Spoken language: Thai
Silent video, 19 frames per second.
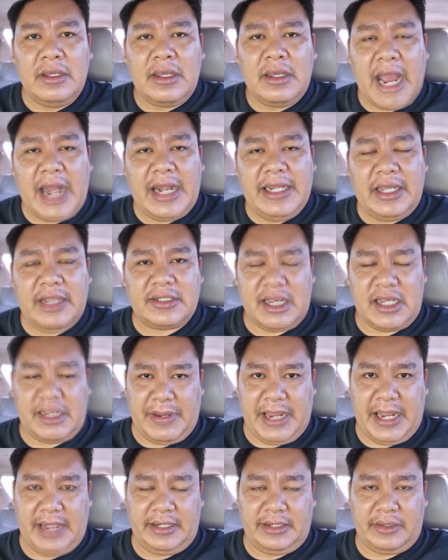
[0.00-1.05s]
อันนี้ก็จะ
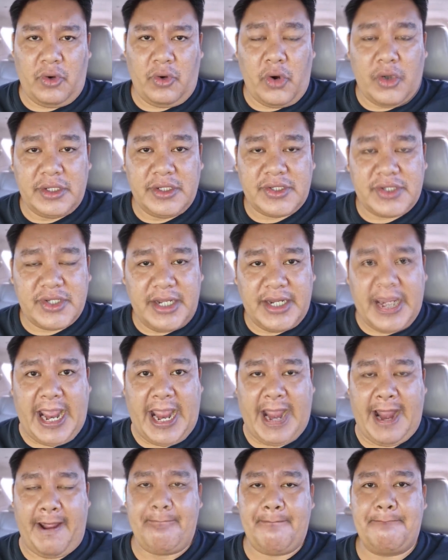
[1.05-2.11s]
เป็นคนเสื้อแด
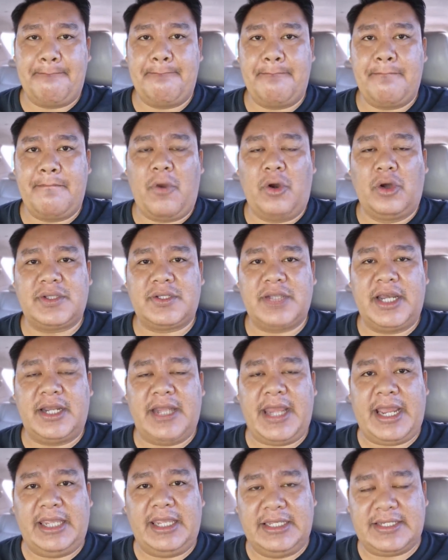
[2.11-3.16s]
ง คนเสื้อ
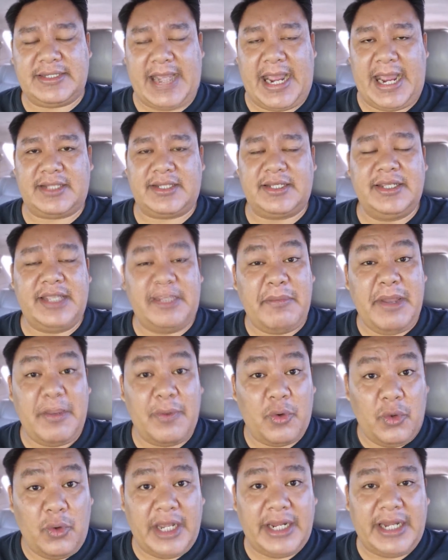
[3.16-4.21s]
แดงอีสาน ซึ่งยังไม่
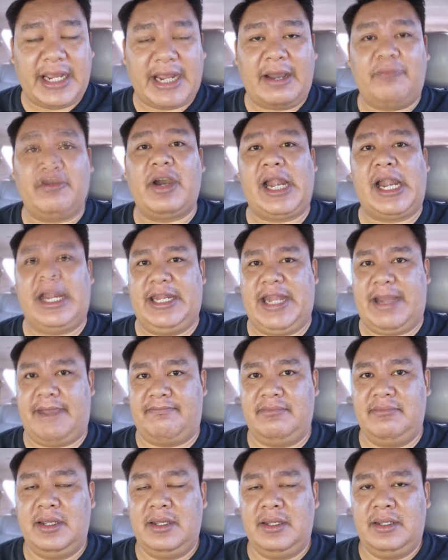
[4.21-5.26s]
รู้เลยนะครับ ว่าใคร
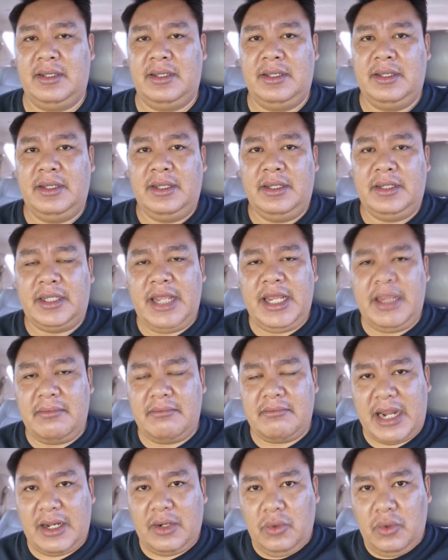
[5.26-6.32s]
นำทีนี้
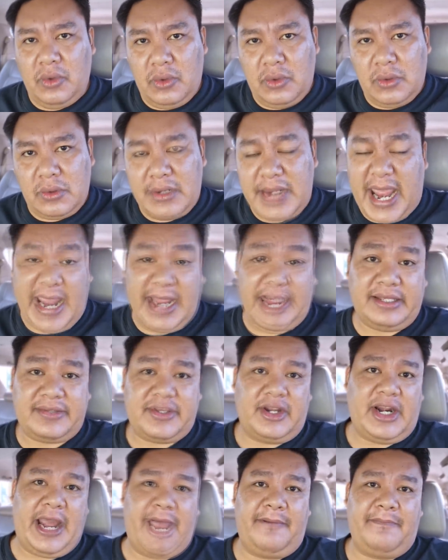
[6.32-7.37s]
มาดูแดงอิส
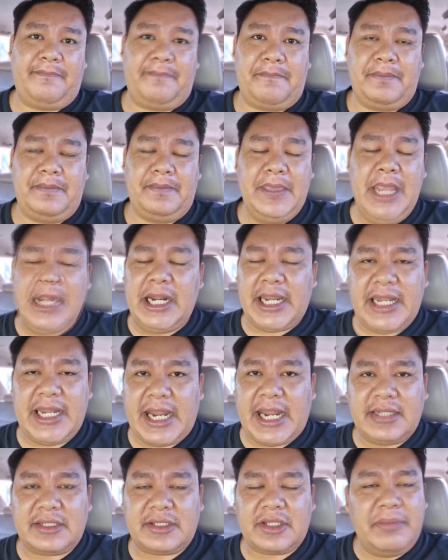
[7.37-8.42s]
ระ หนึ่งใน
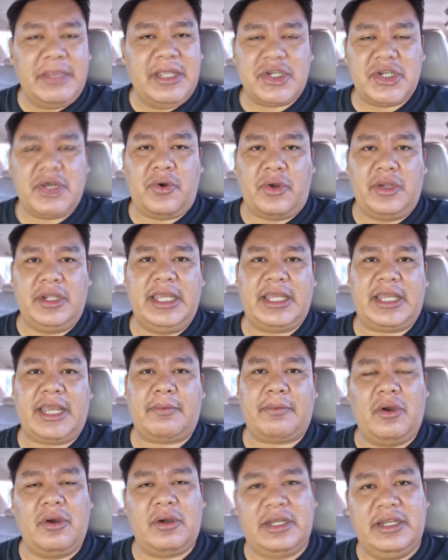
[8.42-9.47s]
นั้นต้องมีชื่อคนนี้ครั
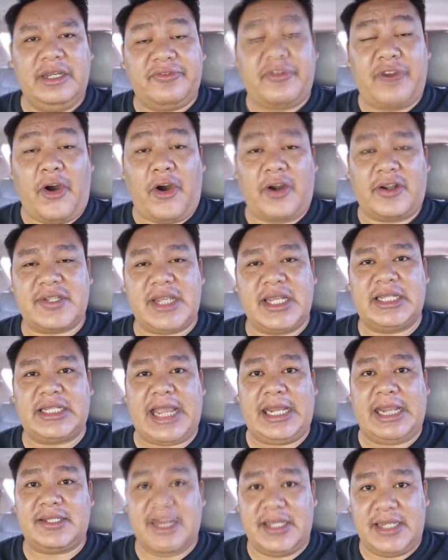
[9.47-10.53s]
บ ก็คือฟอร์ดเส้น
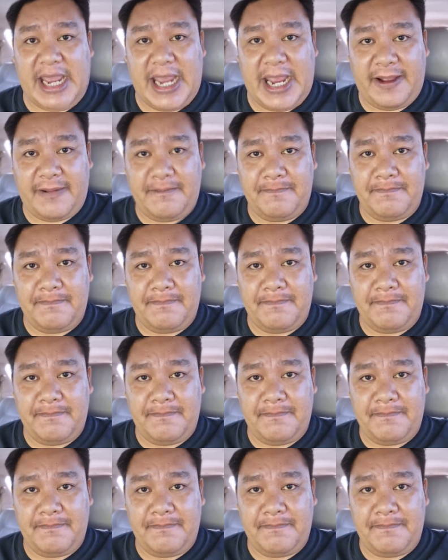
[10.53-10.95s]
ทางสีแดง